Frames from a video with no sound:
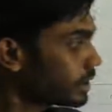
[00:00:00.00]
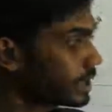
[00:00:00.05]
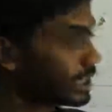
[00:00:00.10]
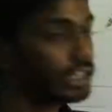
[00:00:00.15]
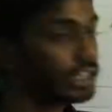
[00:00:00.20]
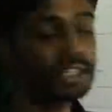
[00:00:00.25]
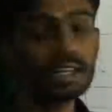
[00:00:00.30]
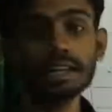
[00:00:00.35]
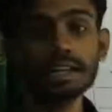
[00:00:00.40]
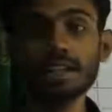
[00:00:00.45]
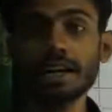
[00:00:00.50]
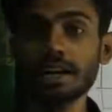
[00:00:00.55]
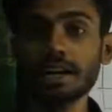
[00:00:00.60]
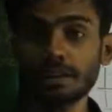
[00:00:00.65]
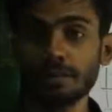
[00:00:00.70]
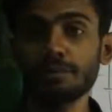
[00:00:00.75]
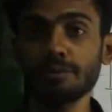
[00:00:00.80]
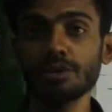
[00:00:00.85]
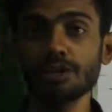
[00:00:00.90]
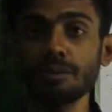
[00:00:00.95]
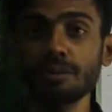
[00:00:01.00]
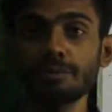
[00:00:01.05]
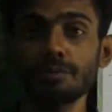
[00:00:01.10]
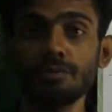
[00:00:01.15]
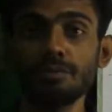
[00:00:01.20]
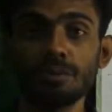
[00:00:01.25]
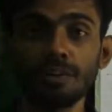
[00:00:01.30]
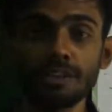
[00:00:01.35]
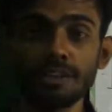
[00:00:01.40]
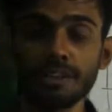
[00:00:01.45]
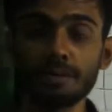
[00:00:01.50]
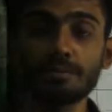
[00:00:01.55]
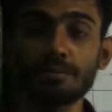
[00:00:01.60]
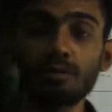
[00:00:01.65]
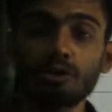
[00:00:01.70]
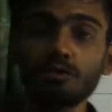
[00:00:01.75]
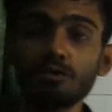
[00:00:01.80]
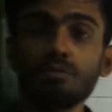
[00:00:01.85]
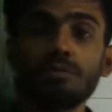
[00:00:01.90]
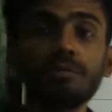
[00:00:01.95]
সেই জায়গায় তার একটা বিষয় আমি বলি যে
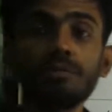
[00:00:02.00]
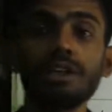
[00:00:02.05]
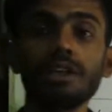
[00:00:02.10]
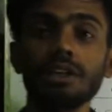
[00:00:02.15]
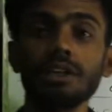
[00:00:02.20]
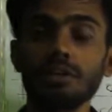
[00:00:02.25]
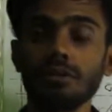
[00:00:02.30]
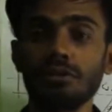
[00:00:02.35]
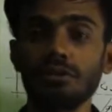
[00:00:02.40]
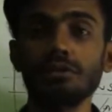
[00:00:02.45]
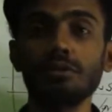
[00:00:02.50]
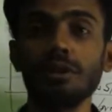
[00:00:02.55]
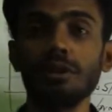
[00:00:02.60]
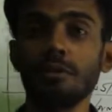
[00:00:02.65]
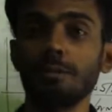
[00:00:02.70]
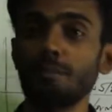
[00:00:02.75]
মরুভূমিতে কিন্তু